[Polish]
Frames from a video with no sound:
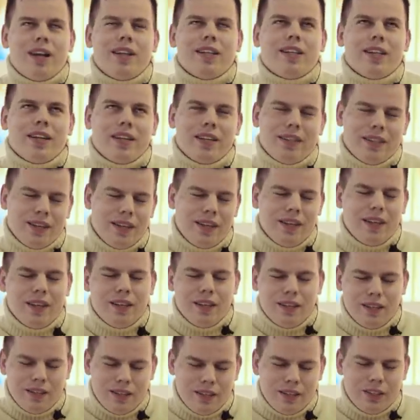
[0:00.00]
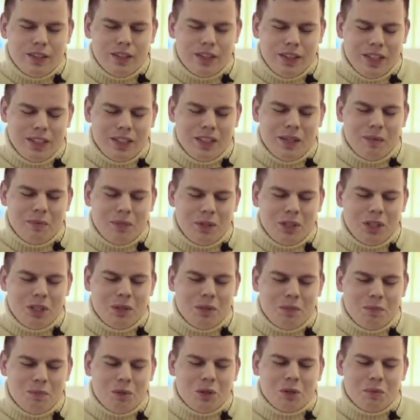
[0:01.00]
ale tak nie chciałem się
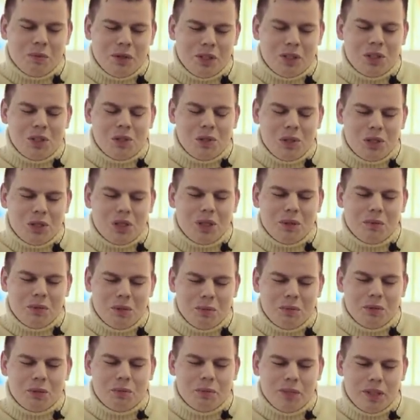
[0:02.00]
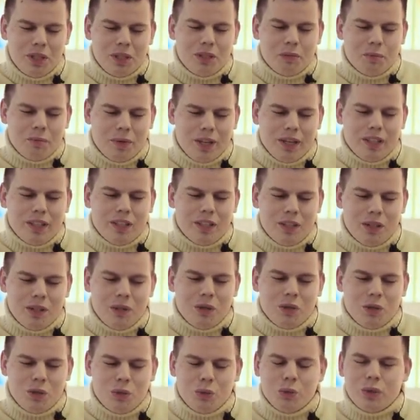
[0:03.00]
ciebie pośmiać, tylko chciałem ciebie spytać o
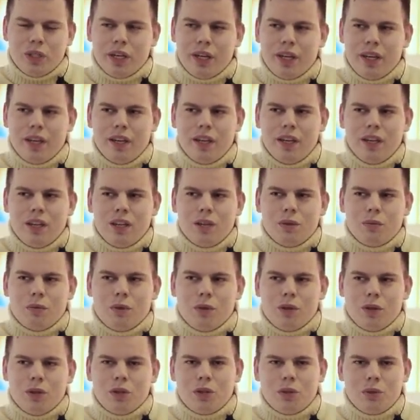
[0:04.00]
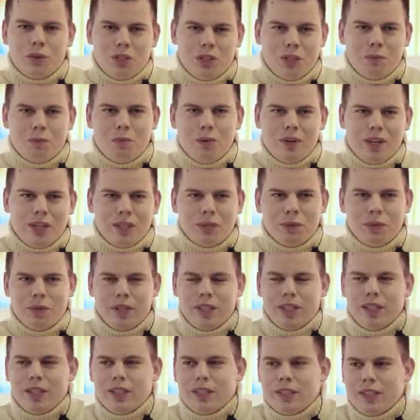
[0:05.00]
praktyczne odczucie. No, no bo gość już ci
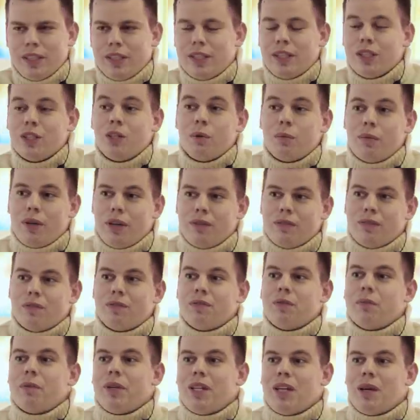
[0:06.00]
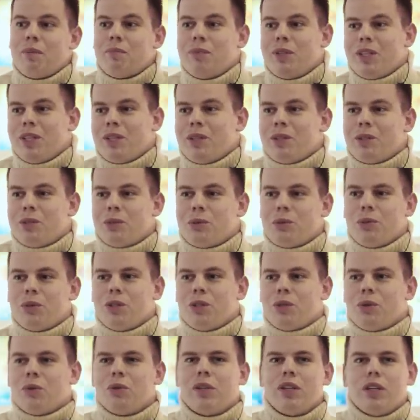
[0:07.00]
pokazuje na zasadzie, dobra, to wymieniamy się
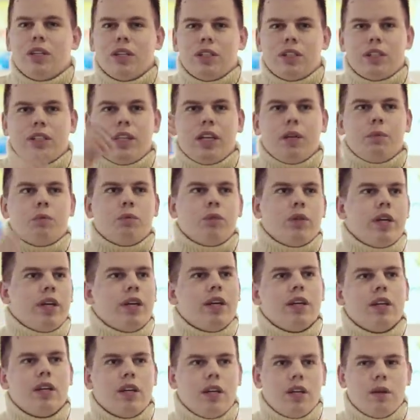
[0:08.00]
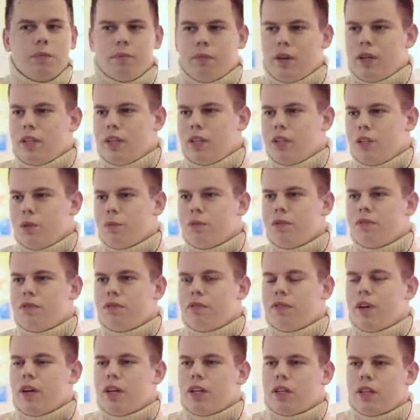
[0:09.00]
koszulką, zdejmuje, patrzy tobie w
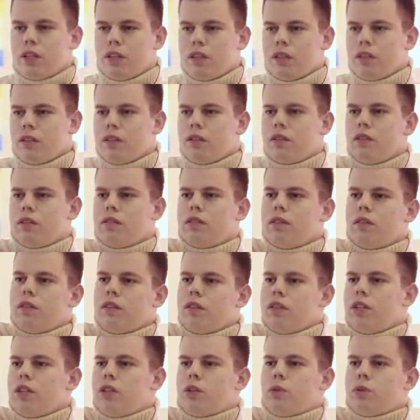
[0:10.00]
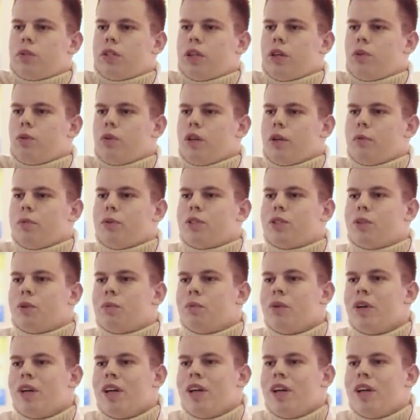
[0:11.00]
twarz i rzucają kibicom.